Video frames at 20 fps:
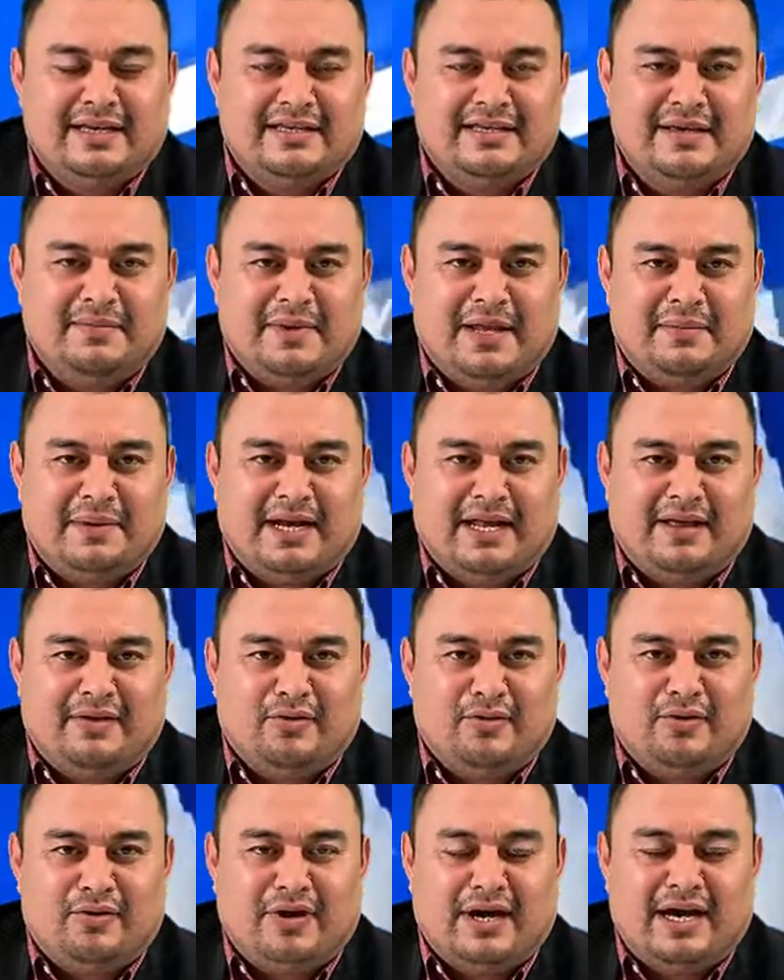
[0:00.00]
Jimmy
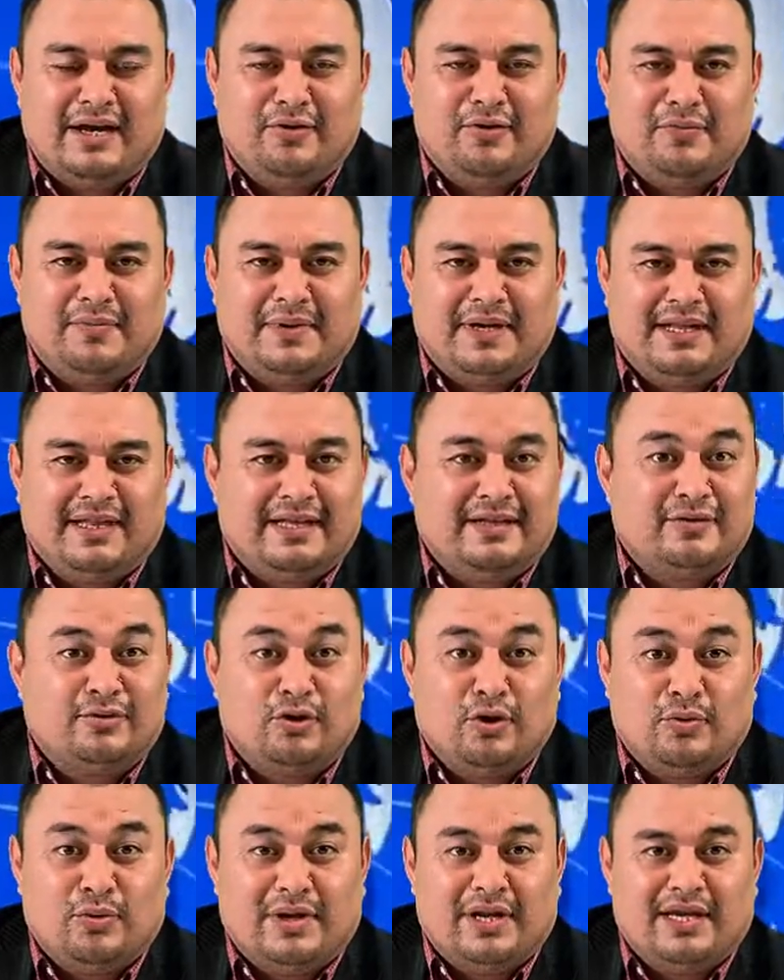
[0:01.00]
Alvarado, a nombre de
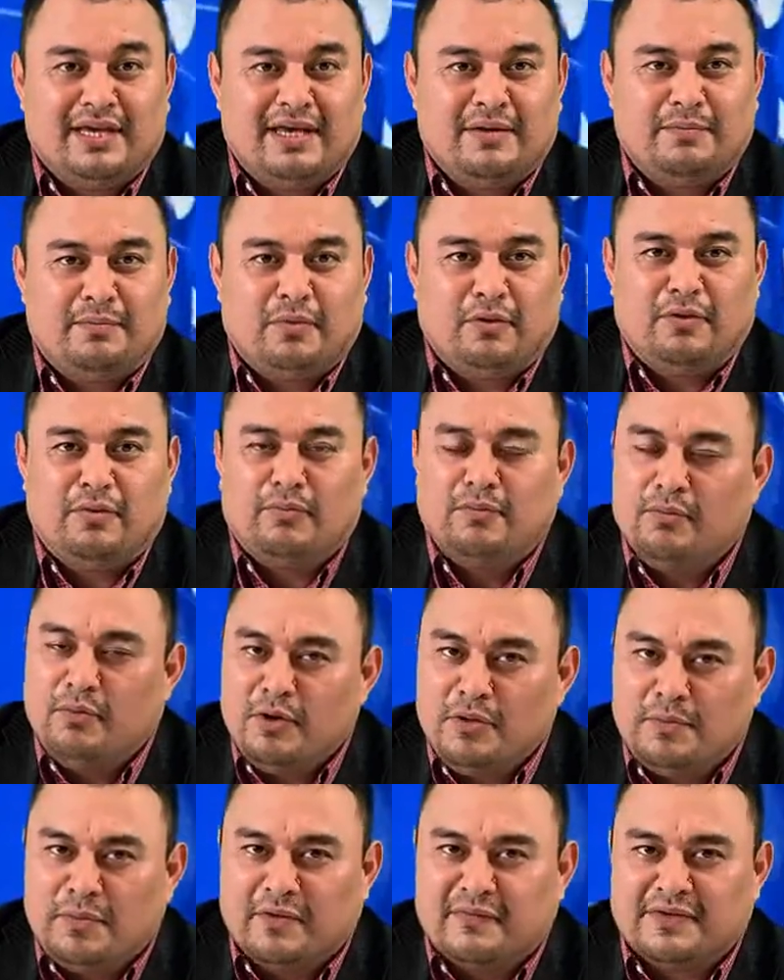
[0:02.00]
todo el equipo,
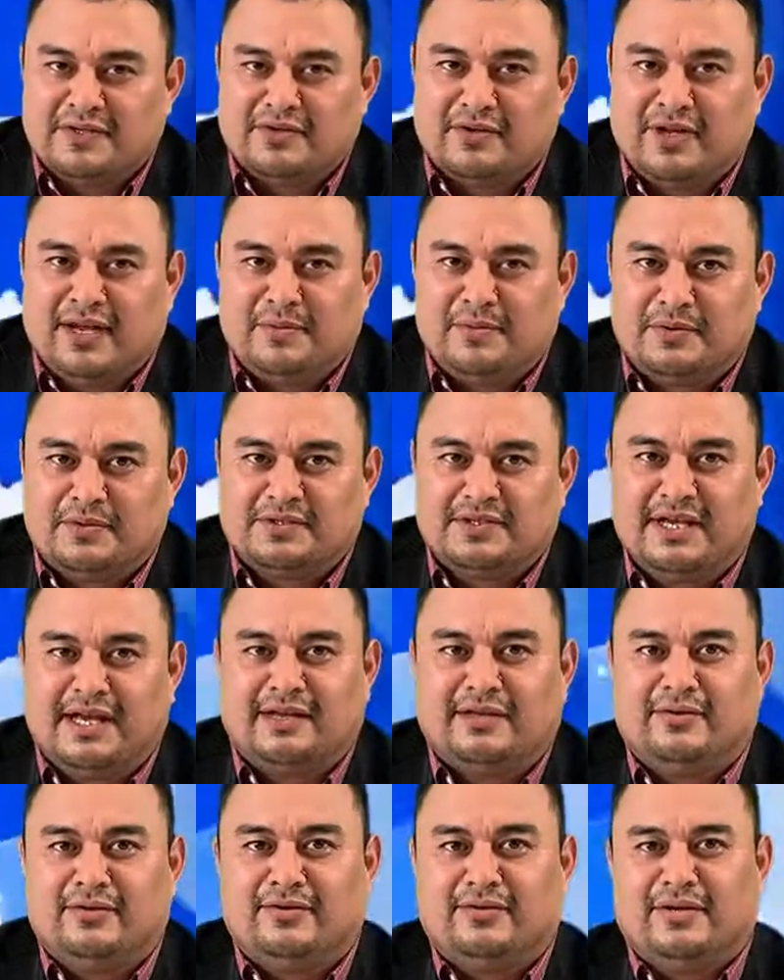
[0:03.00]
muy profesional por
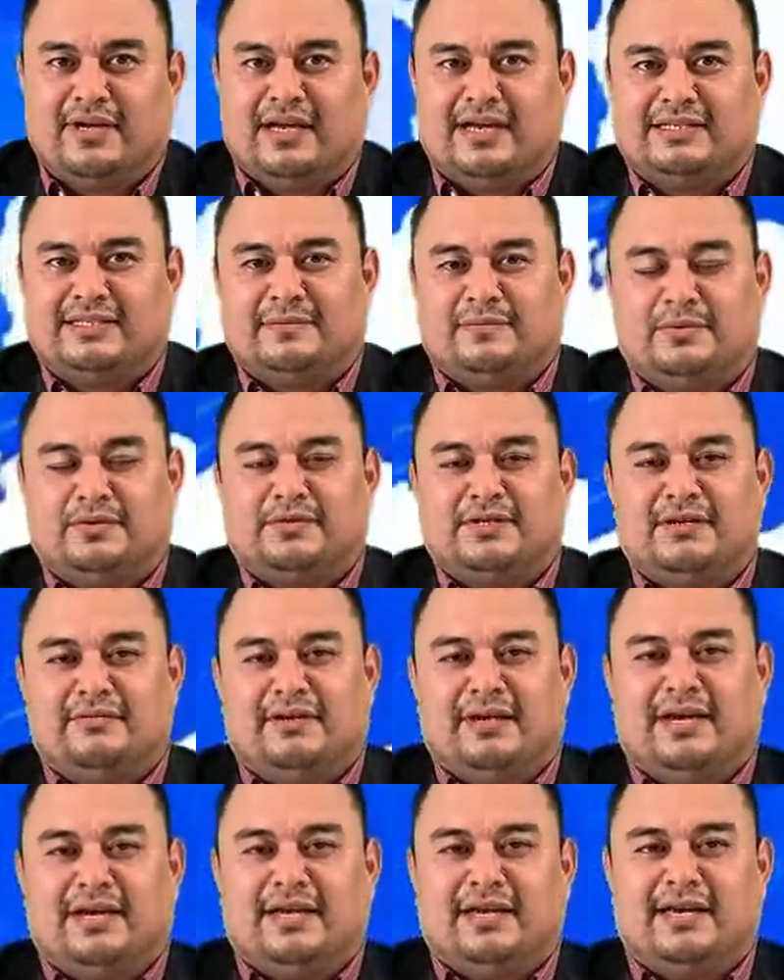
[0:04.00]
cierto, que hace
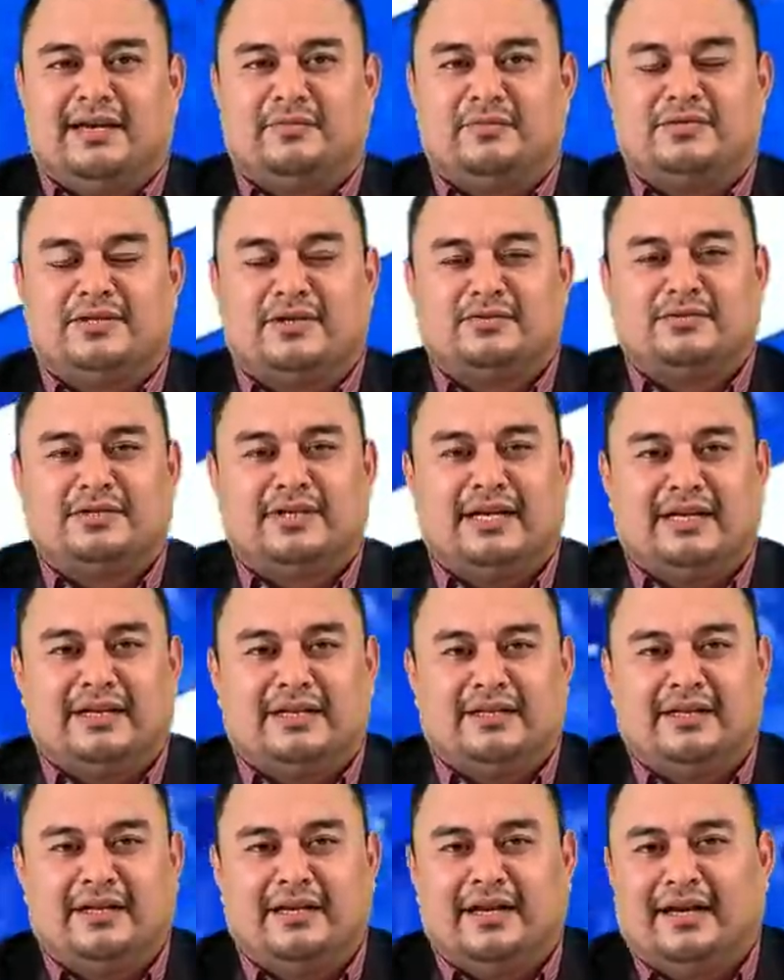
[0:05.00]
posible que lleguemos a usted
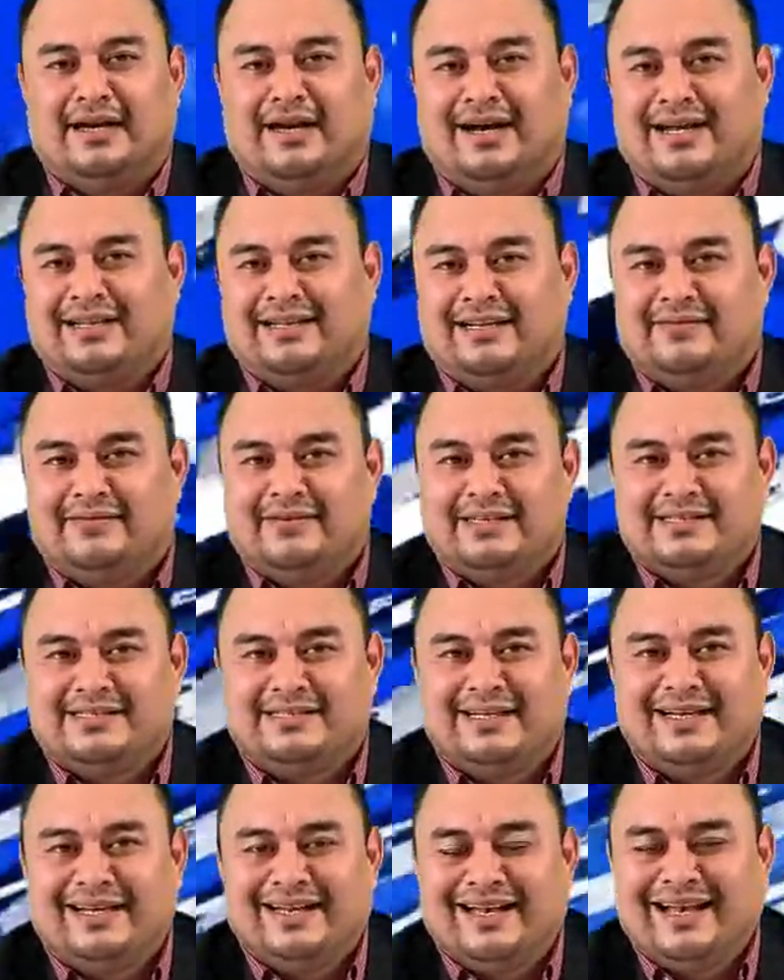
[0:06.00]
a través
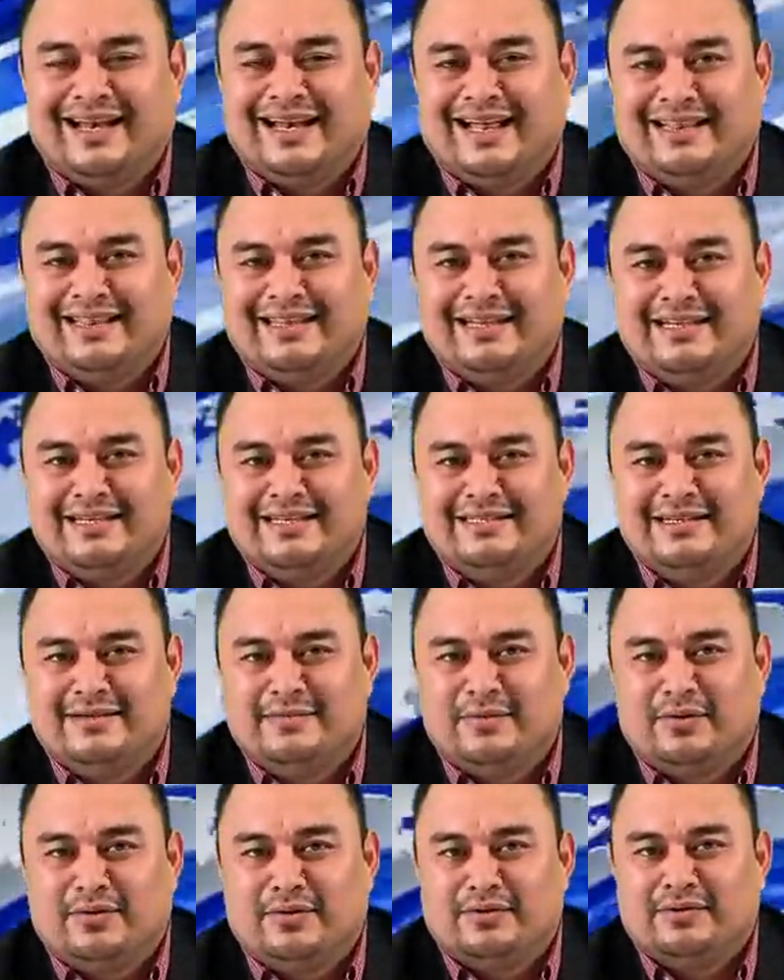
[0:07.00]
de
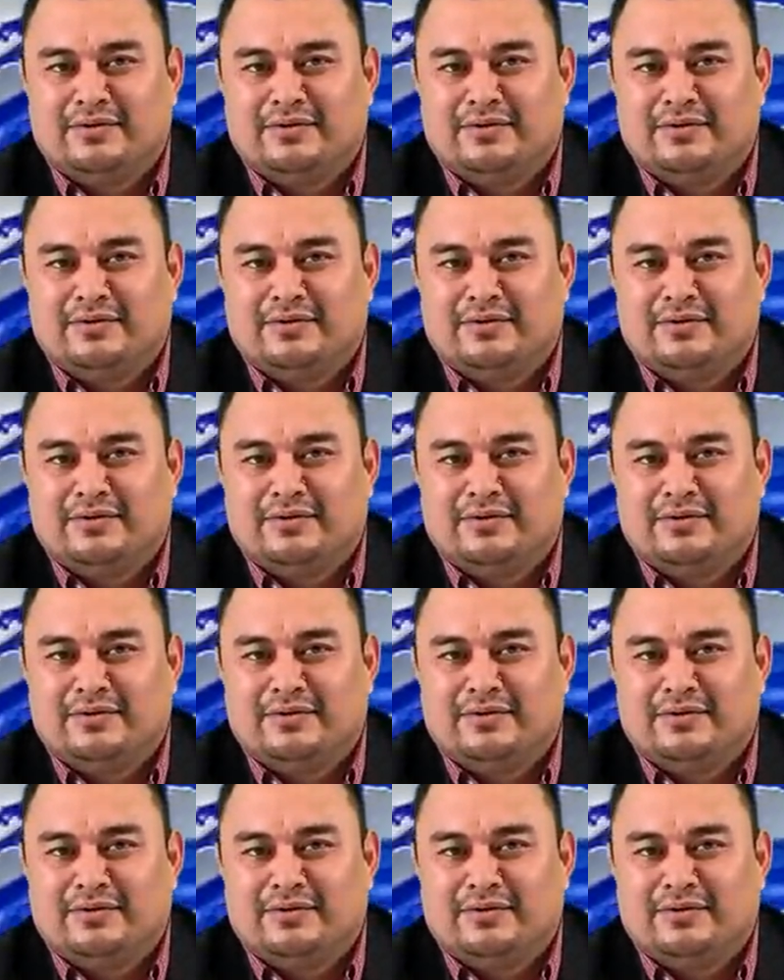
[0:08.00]
Latinísimo